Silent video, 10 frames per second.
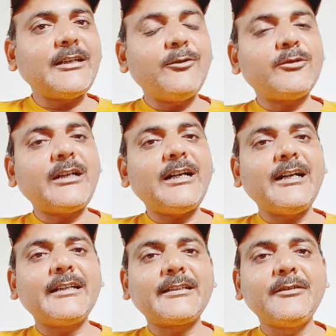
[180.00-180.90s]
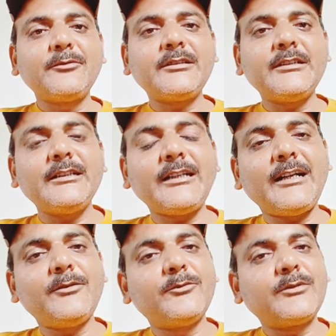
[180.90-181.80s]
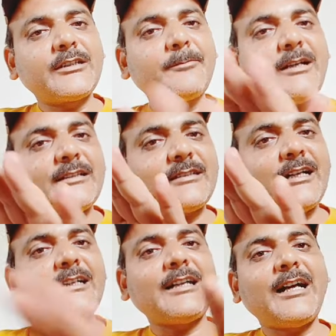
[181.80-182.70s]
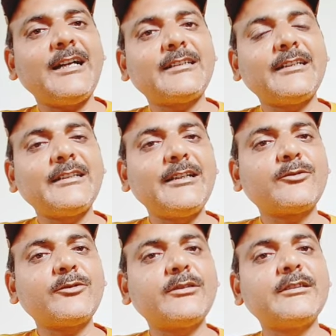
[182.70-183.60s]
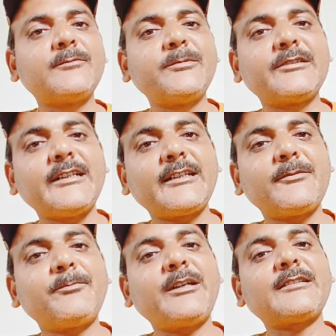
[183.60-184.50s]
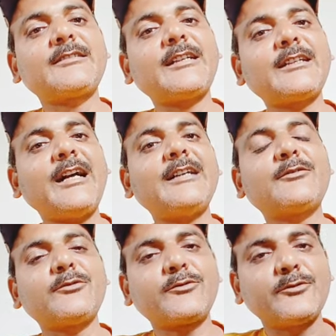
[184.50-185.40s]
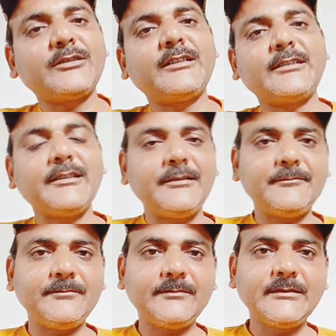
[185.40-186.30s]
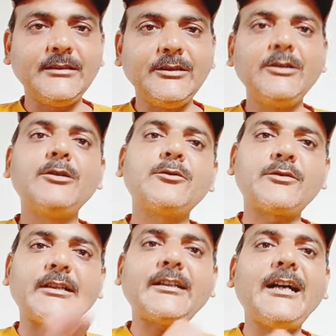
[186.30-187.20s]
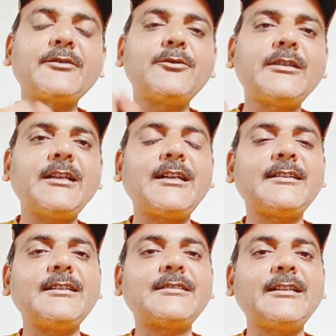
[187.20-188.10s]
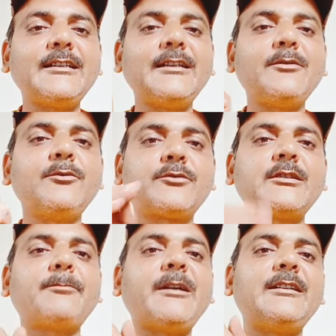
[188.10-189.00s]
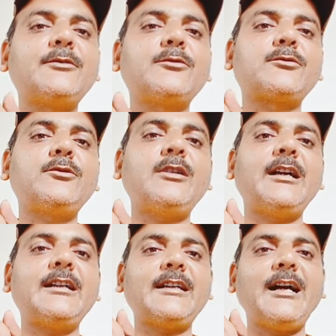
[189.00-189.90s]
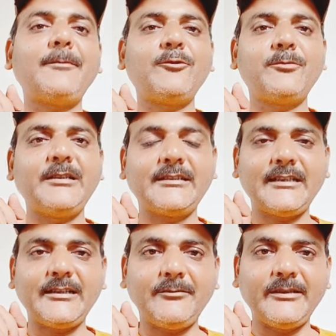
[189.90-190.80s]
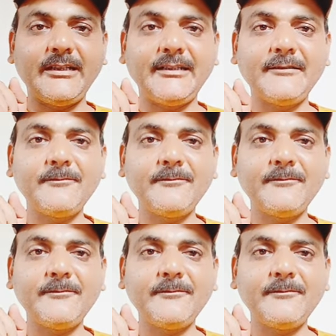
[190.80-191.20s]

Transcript: हो रहा है क्योंकि उनके पास अगर आय नहीं है तो इस विषय पर सरकार को सोचना चाहिए तो सरकार को क्या करना चाहिए उससे पहले दोस्तों अगर आप लोग मेरे चैनल में नए हैं